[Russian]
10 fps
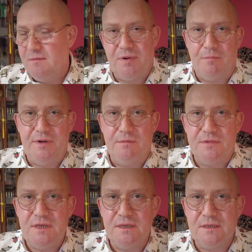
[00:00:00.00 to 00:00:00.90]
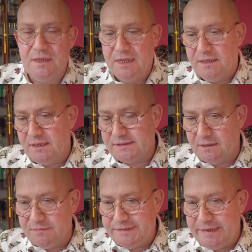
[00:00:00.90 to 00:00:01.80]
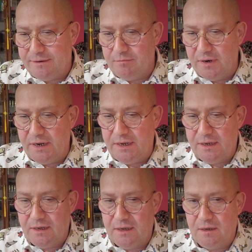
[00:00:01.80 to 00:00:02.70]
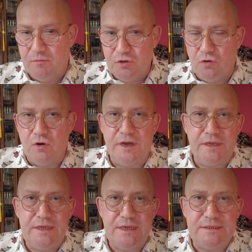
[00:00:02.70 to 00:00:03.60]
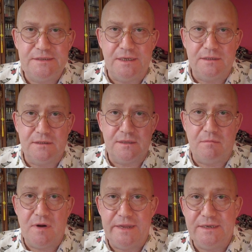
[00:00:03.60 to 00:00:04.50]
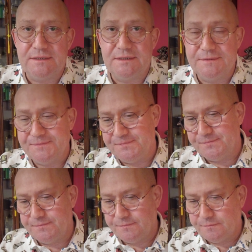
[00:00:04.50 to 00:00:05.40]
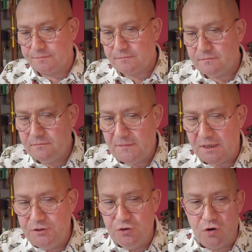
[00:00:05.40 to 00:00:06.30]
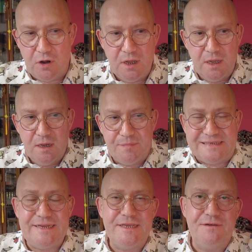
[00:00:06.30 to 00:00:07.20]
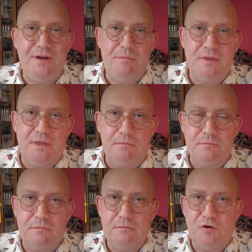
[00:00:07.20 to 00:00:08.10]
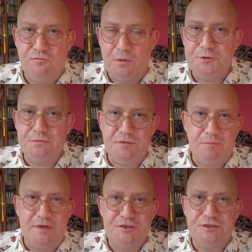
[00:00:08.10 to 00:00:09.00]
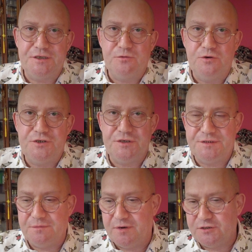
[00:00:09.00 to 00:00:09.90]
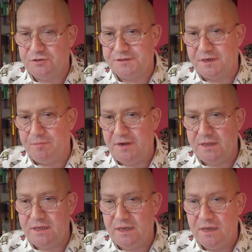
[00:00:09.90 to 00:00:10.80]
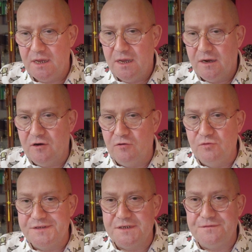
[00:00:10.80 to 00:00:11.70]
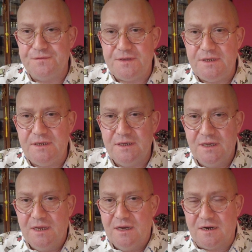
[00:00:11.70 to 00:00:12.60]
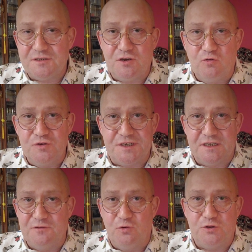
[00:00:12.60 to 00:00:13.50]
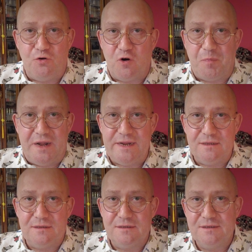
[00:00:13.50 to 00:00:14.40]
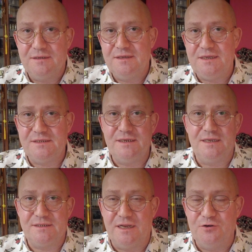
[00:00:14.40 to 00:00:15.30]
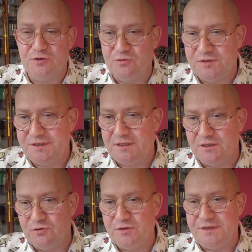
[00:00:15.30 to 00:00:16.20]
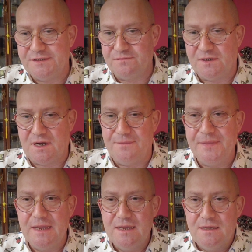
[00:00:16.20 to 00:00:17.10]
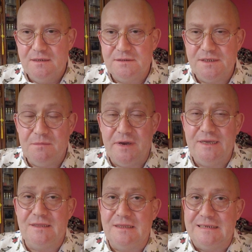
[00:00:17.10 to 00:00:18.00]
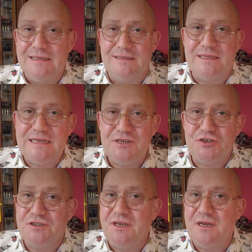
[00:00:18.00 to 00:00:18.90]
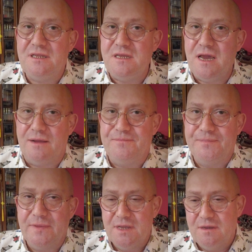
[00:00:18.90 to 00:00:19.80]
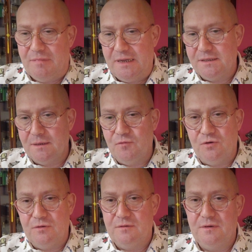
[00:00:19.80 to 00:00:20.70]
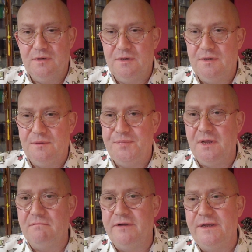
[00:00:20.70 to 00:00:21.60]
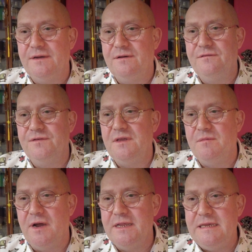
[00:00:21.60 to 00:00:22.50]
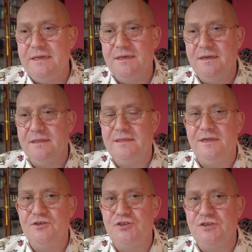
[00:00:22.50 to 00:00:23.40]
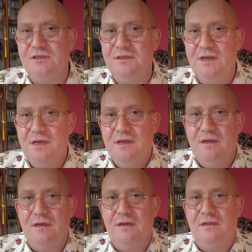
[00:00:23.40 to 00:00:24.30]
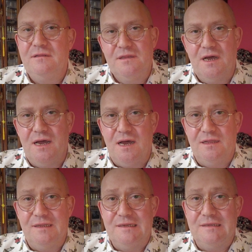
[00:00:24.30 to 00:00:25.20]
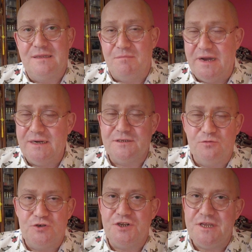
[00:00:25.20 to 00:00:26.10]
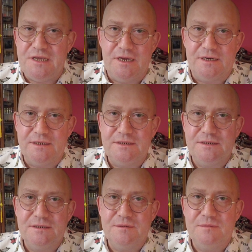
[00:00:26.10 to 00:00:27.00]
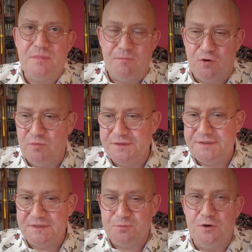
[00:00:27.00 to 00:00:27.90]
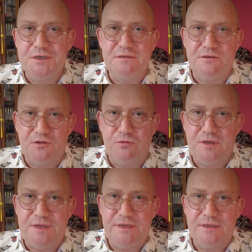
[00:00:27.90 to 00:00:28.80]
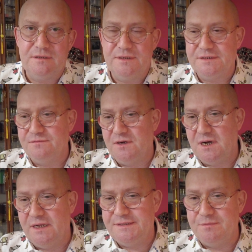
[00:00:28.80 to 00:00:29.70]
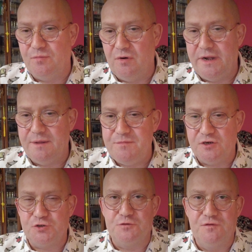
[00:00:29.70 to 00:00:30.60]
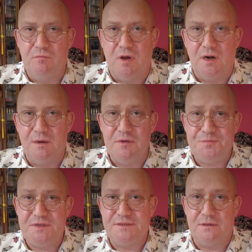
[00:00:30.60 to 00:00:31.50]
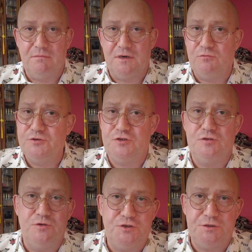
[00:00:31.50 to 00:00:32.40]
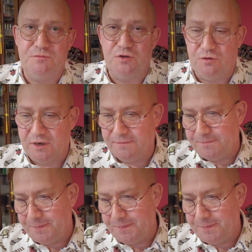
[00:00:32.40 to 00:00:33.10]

проблем нет. На самом деле мы много ездили на Тамарикс, но в последнее время там, в общем-то, большие очереди, большое скопление грузов и разгрузка двух-трех палет, если остальной груз едет на другие СВХ, занимает иногда 3-4 дня. Поэтому э, первое внимание, attention э, на Тамарикс лучше не ехать. Попробуйте использовать другие СВХ, тем более между Выборгом и Питером их очень-очень много.